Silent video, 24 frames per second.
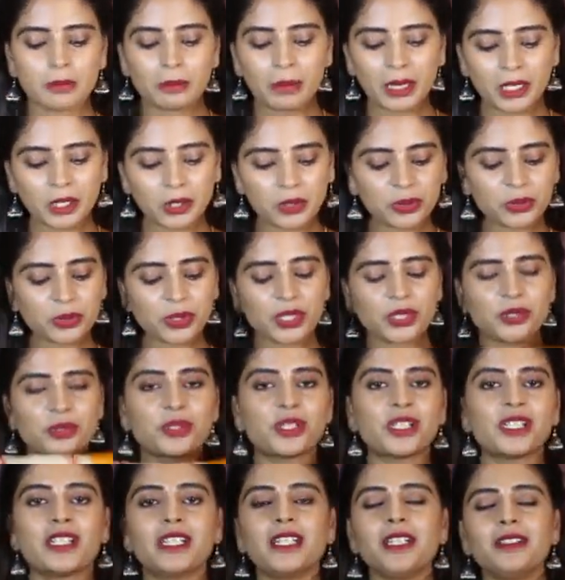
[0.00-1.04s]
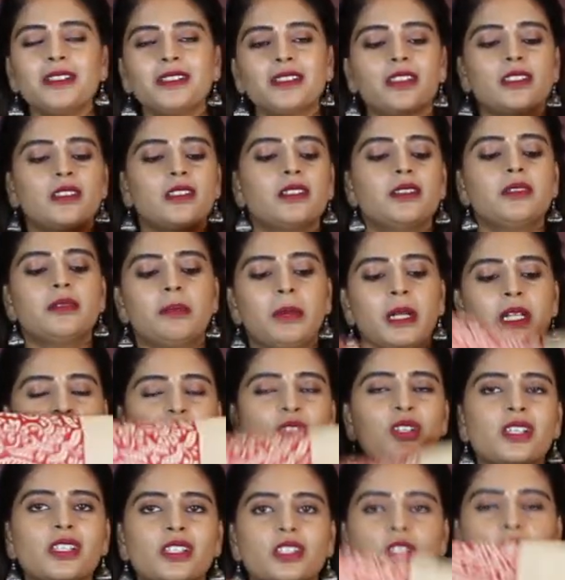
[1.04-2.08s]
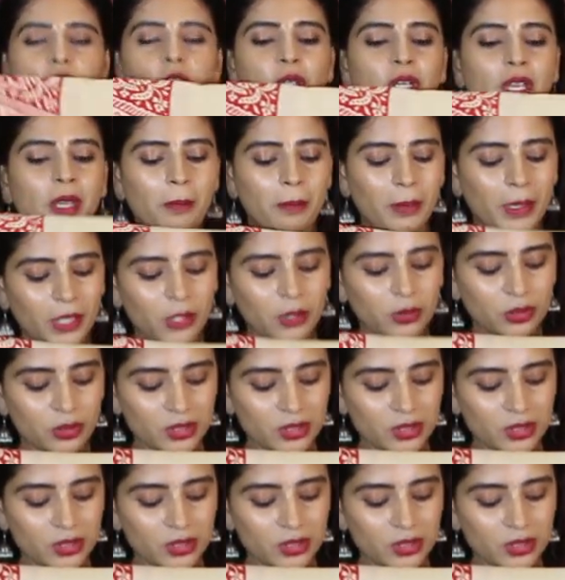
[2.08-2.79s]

పళ్ళు కూడా చూడండి మంచి రిచ్ లుకింగ్ పళ్ళు